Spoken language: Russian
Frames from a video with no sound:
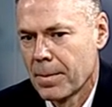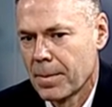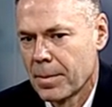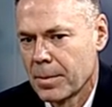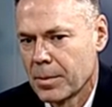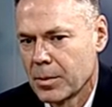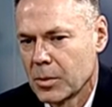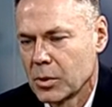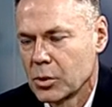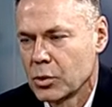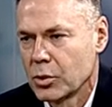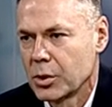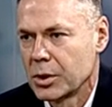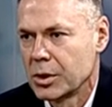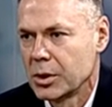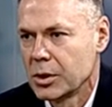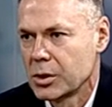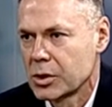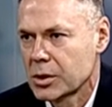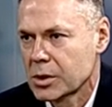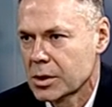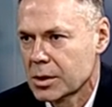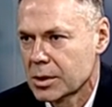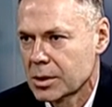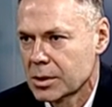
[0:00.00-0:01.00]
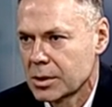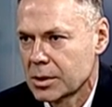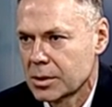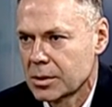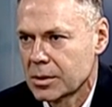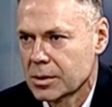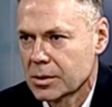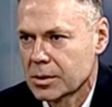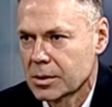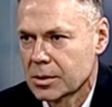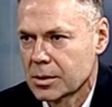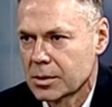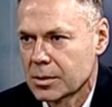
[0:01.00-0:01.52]
ну, юридической
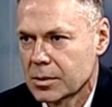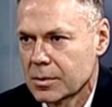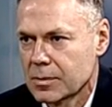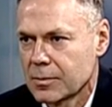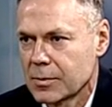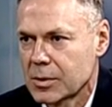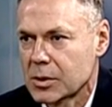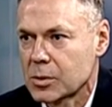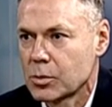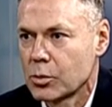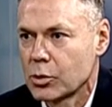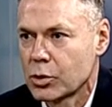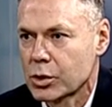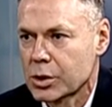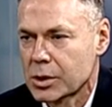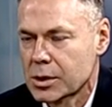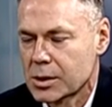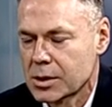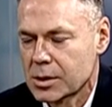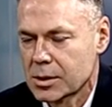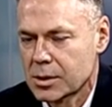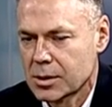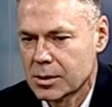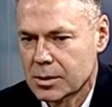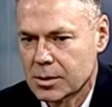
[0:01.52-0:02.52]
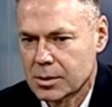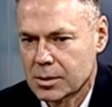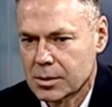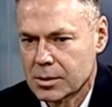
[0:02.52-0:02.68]
э, возможность